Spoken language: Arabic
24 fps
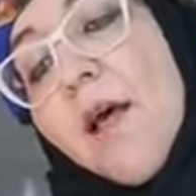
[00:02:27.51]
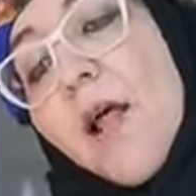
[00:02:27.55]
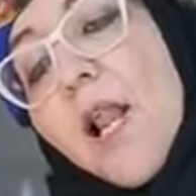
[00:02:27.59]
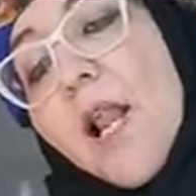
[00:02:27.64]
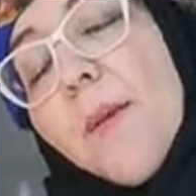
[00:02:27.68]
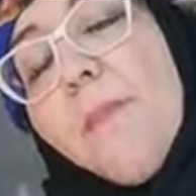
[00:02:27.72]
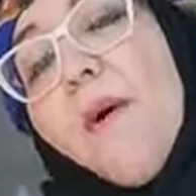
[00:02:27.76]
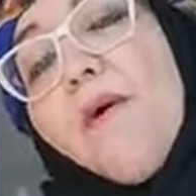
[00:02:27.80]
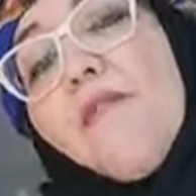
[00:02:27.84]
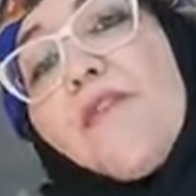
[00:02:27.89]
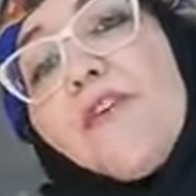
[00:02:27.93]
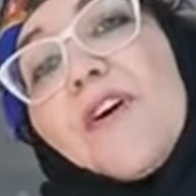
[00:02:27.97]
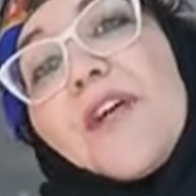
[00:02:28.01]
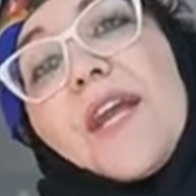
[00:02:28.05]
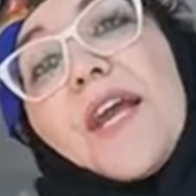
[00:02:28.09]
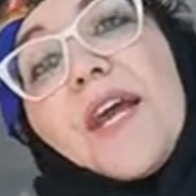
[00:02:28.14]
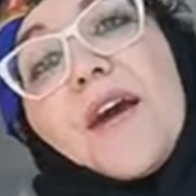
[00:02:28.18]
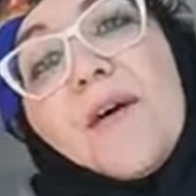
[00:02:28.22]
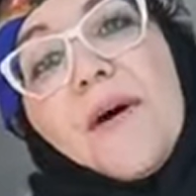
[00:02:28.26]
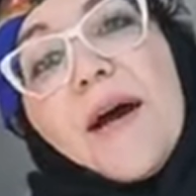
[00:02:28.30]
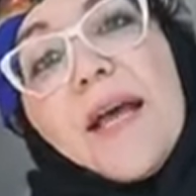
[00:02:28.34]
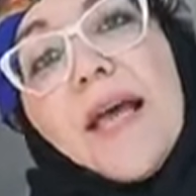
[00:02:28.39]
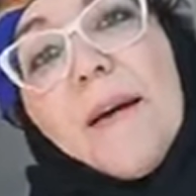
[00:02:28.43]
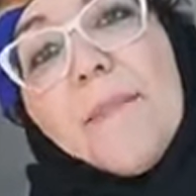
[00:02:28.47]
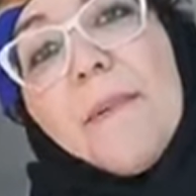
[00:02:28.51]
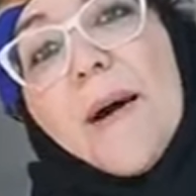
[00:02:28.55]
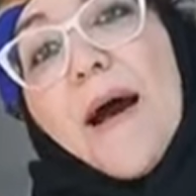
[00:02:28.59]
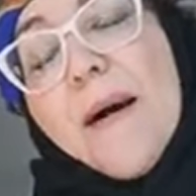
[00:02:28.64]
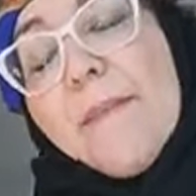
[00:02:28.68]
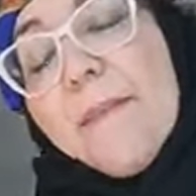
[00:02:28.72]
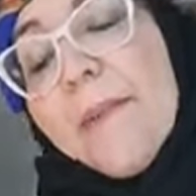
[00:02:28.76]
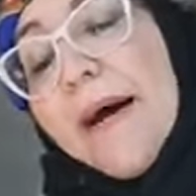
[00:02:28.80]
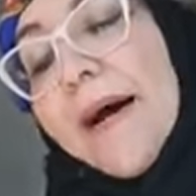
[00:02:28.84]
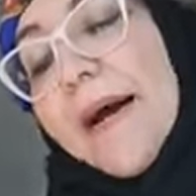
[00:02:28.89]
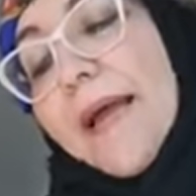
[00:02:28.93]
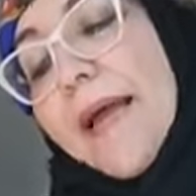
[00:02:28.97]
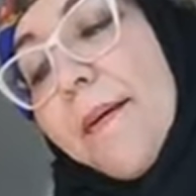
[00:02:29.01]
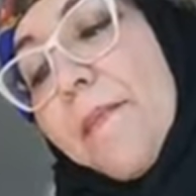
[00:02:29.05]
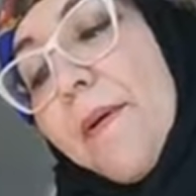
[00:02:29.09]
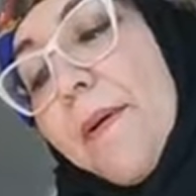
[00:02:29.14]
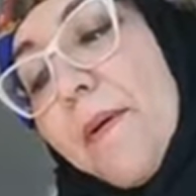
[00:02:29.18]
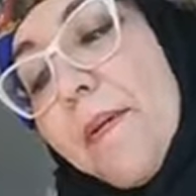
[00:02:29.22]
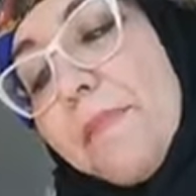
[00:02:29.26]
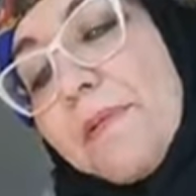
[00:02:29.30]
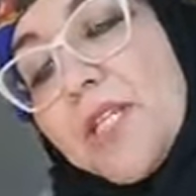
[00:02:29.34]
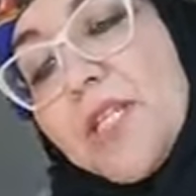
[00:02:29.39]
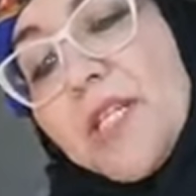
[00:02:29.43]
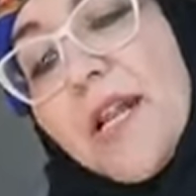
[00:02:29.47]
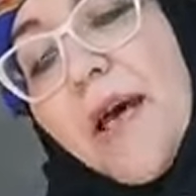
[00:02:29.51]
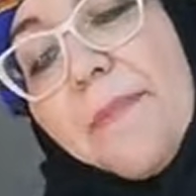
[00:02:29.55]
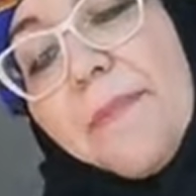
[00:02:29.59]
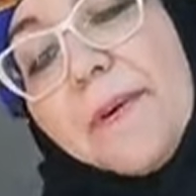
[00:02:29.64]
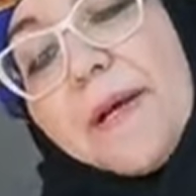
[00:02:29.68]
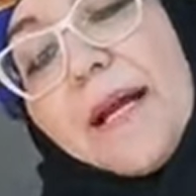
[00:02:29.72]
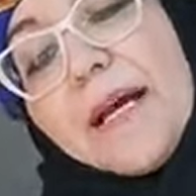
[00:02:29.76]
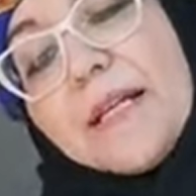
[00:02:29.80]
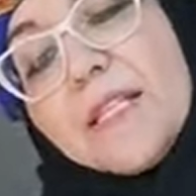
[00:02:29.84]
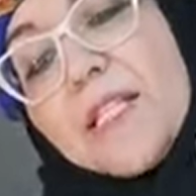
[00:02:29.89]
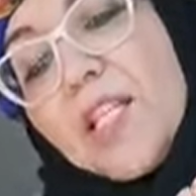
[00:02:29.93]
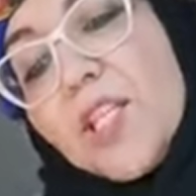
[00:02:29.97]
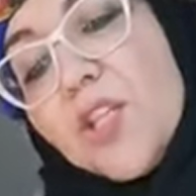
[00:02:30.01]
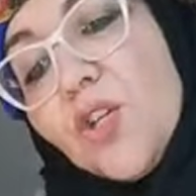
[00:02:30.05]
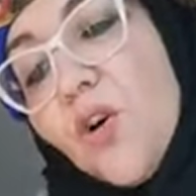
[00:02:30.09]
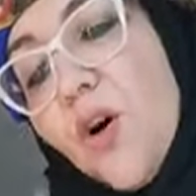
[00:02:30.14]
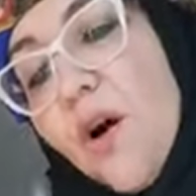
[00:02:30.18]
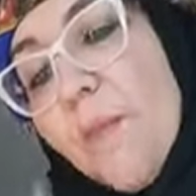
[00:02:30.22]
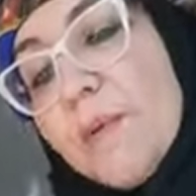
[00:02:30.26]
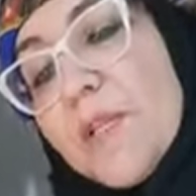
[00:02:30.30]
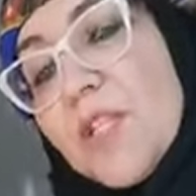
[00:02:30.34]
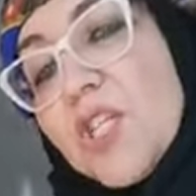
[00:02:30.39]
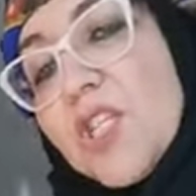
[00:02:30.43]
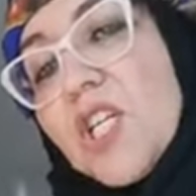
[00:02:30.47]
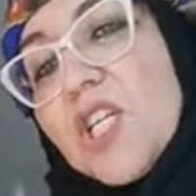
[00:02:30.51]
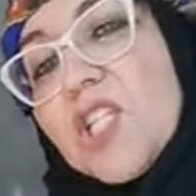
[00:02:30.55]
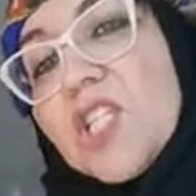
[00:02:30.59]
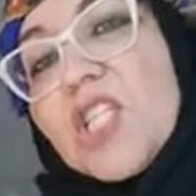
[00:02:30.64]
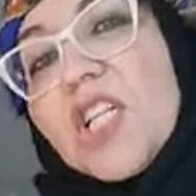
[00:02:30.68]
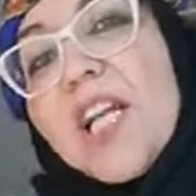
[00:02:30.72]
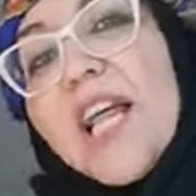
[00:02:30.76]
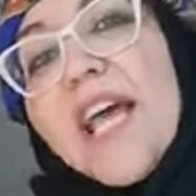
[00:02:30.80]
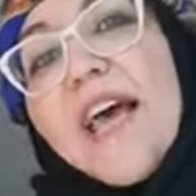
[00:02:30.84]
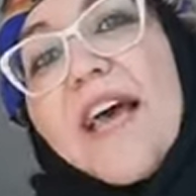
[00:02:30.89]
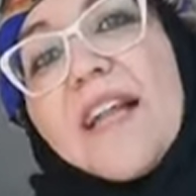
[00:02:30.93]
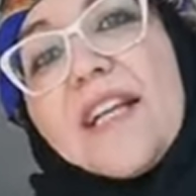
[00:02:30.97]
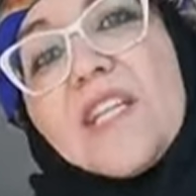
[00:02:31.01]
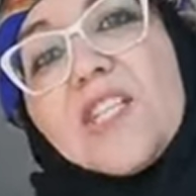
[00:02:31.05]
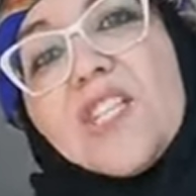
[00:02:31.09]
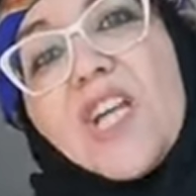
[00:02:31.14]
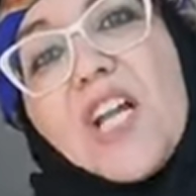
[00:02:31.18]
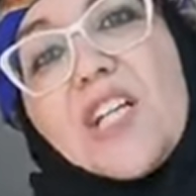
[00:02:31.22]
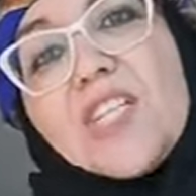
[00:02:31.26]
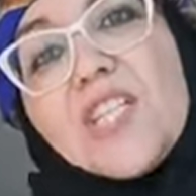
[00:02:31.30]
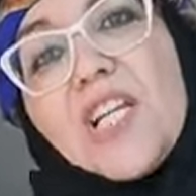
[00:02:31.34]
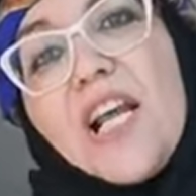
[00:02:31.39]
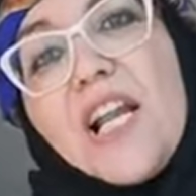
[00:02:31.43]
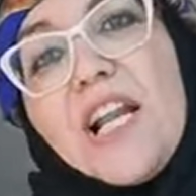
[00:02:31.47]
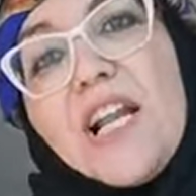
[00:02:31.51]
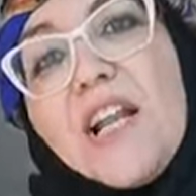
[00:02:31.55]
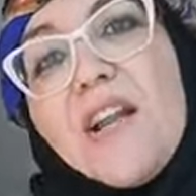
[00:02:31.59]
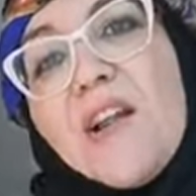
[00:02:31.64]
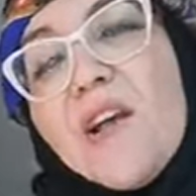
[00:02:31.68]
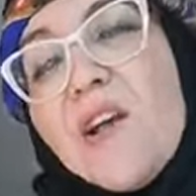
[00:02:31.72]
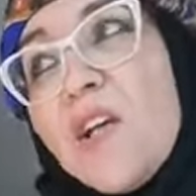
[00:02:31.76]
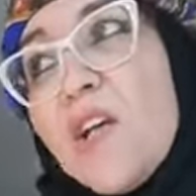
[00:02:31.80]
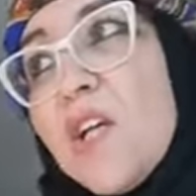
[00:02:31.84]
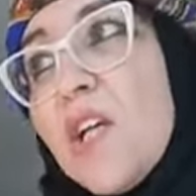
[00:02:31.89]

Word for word: البوفريوة يا بابا يا بابا باش نبرة زيدوها من الجلجلان جلجل